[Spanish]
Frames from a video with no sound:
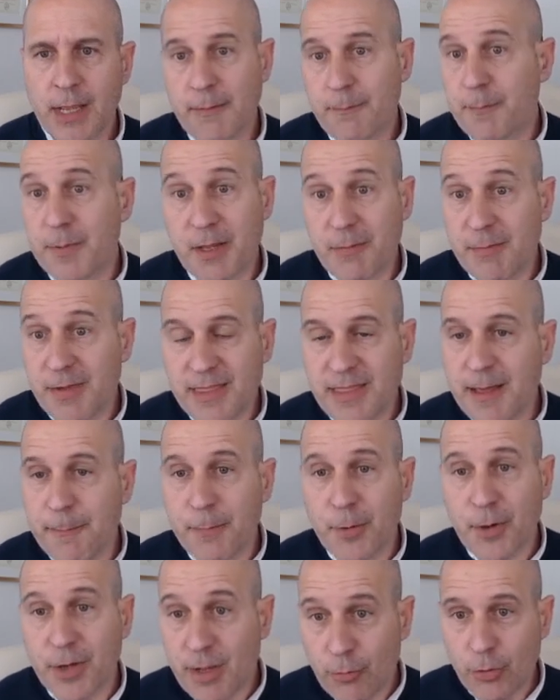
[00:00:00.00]
Primicia
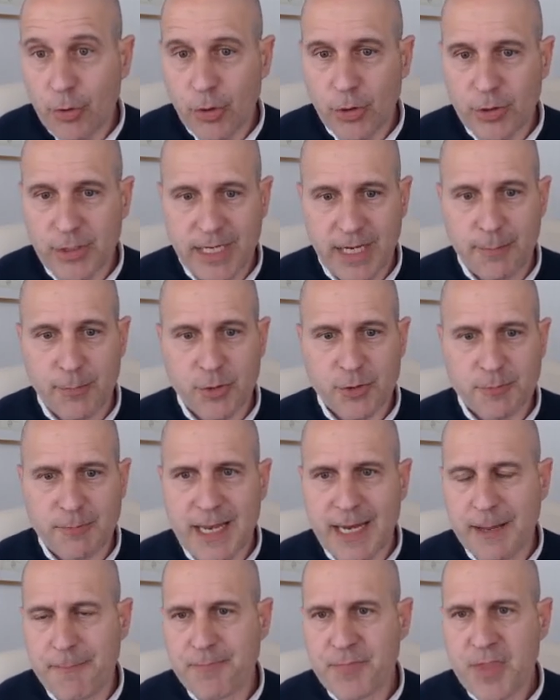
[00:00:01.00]
porque aún no lo tenemos.
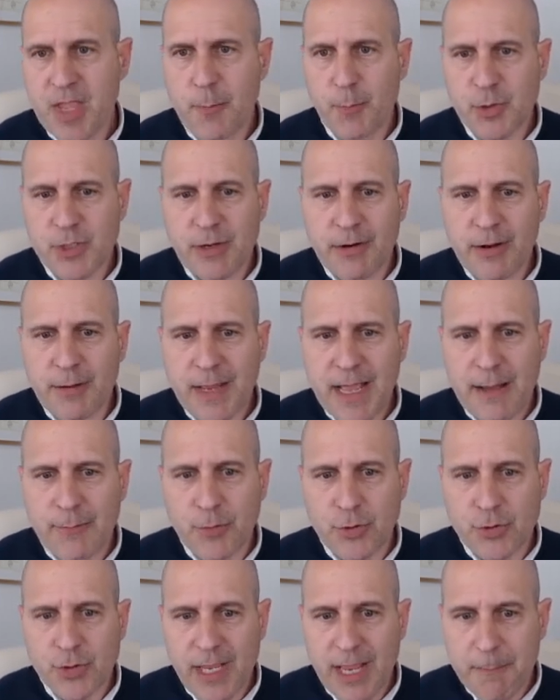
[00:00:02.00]
Vale, pues ahora
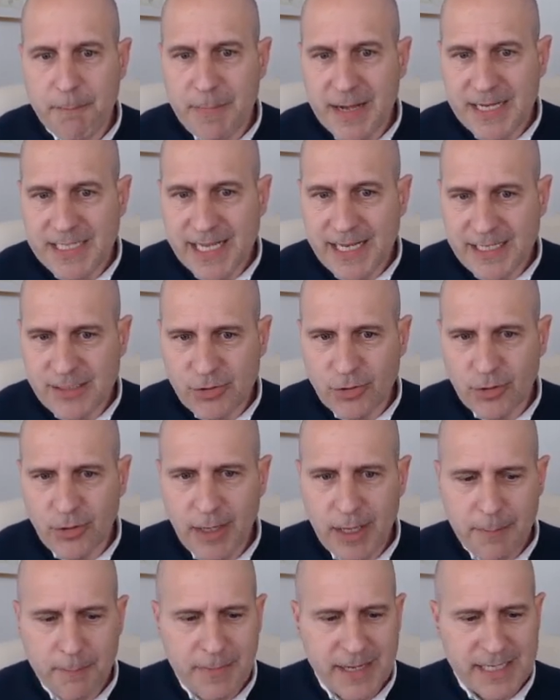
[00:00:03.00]
veamos, en base a esto,
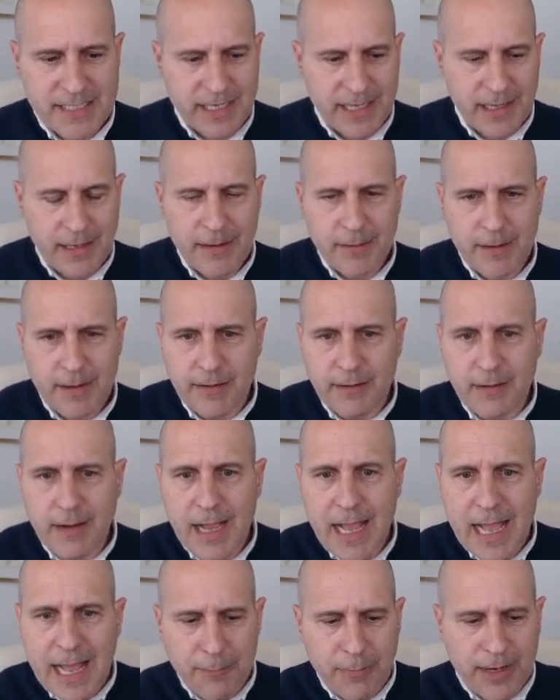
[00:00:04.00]
en base ah,
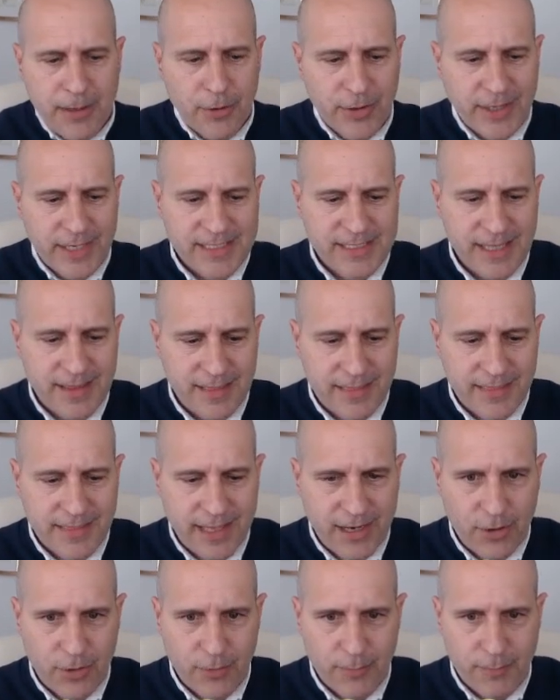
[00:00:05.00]
al valor este de
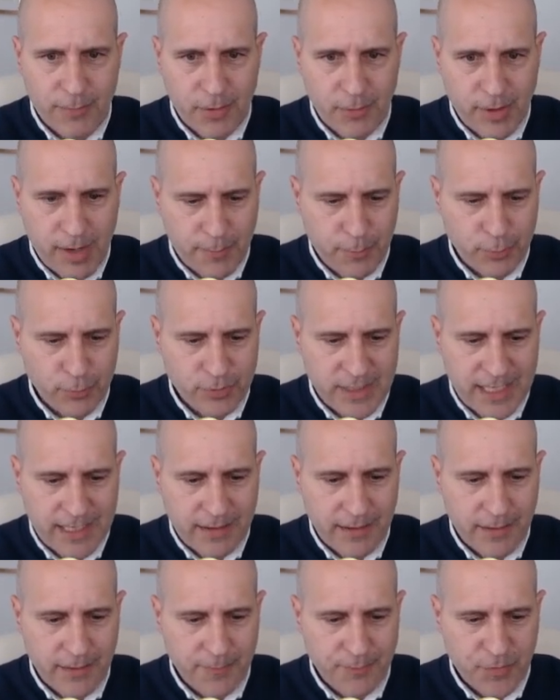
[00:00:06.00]
0, me lo voy a
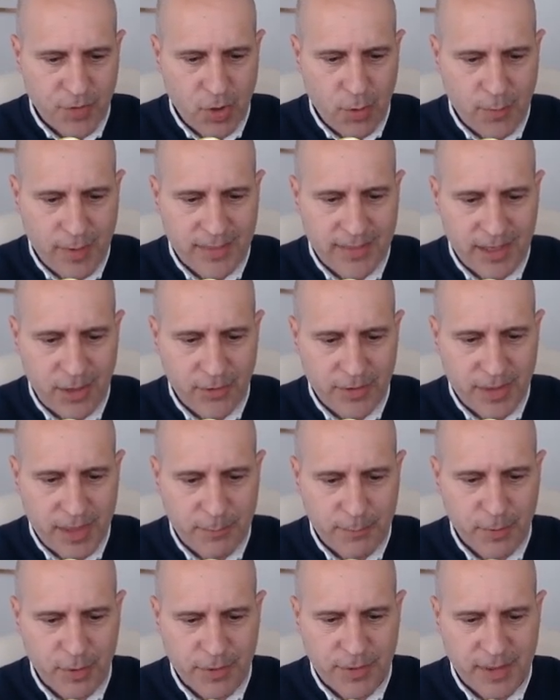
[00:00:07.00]
apuntar, 0,10
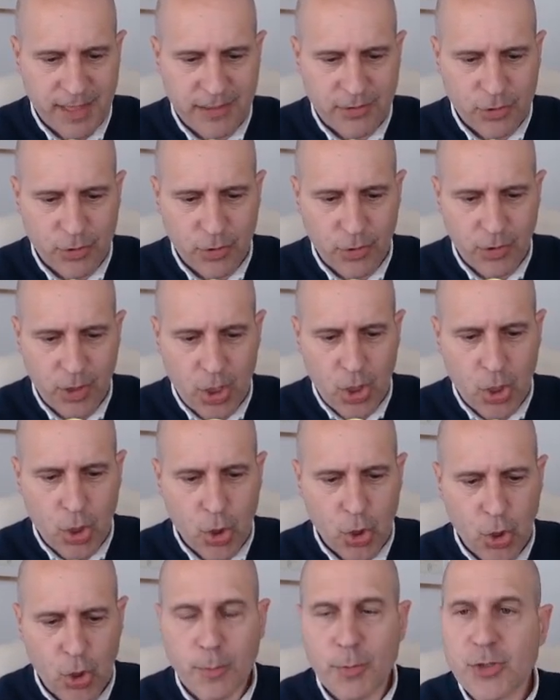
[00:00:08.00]

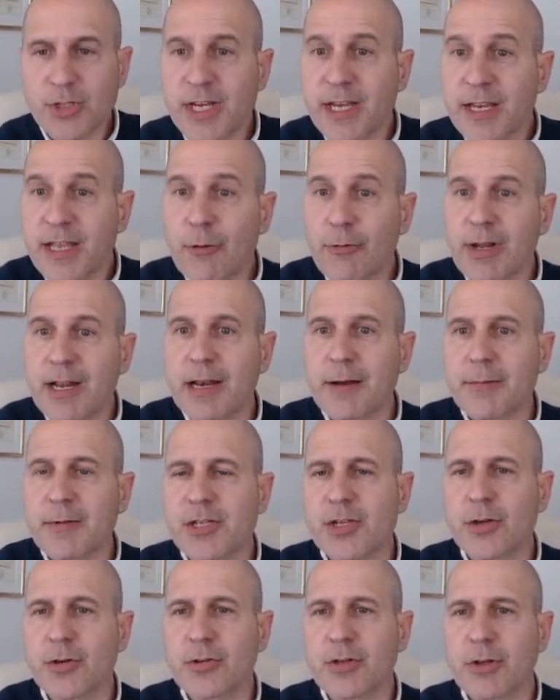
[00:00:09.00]
cómo sería una
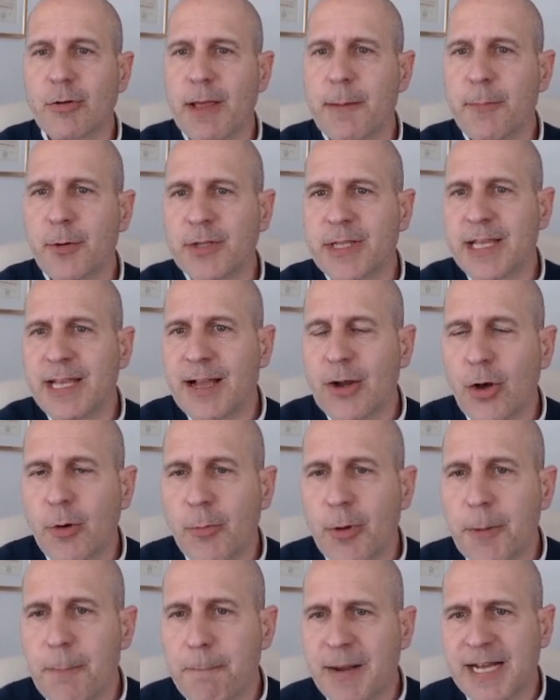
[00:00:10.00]
revisión de una hipoteca,
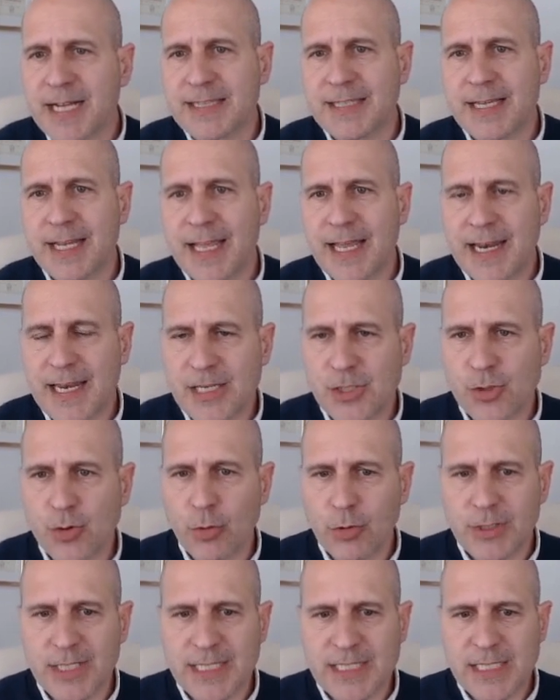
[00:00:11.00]
cómo impactarían las
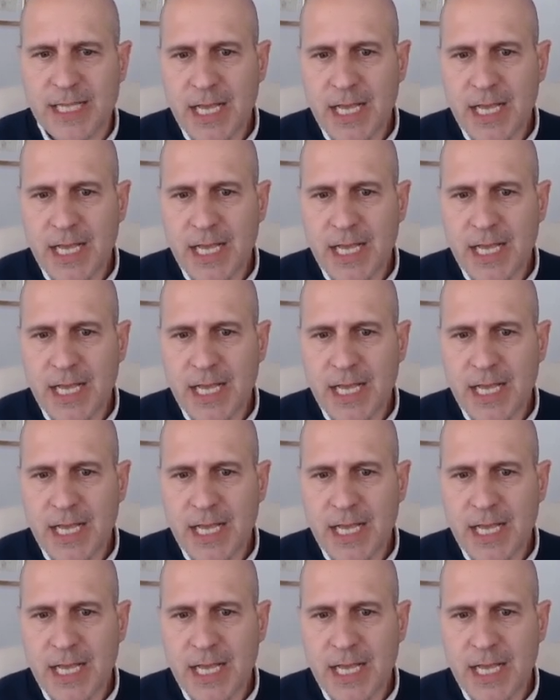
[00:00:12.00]
cuotas